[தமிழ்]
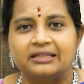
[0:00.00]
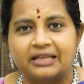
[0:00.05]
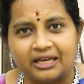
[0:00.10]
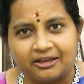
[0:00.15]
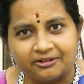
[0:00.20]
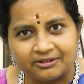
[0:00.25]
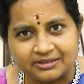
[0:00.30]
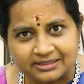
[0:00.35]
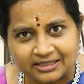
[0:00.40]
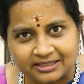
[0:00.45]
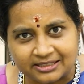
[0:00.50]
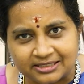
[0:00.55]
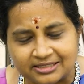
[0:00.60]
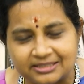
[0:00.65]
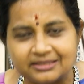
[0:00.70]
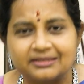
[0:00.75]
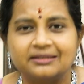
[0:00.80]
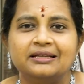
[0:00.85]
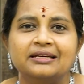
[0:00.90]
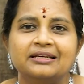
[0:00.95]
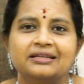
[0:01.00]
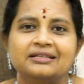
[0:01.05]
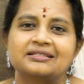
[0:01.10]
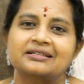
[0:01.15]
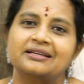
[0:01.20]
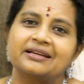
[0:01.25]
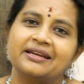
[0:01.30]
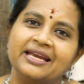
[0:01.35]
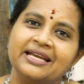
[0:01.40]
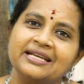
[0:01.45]
தயவு செஞ்சு
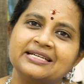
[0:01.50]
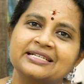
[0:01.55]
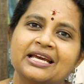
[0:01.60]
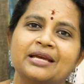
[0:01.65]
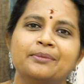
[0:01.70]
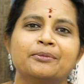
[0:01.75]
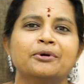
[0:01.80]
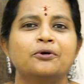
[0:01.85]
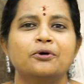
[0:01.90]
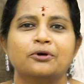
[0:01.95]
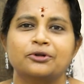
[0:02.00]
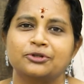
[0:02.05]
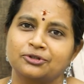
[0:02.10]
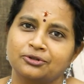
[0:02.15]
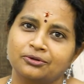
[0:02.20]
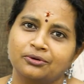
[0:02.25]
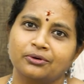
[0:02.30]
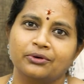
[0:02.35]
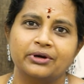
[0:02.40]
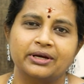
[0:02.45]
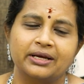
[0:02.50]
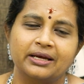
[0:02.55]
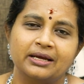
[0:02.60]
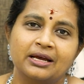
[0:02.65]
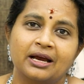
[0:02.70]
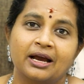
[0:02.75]
ஸ்க்ரீன் டைமை குறைச்சிக்கோங்க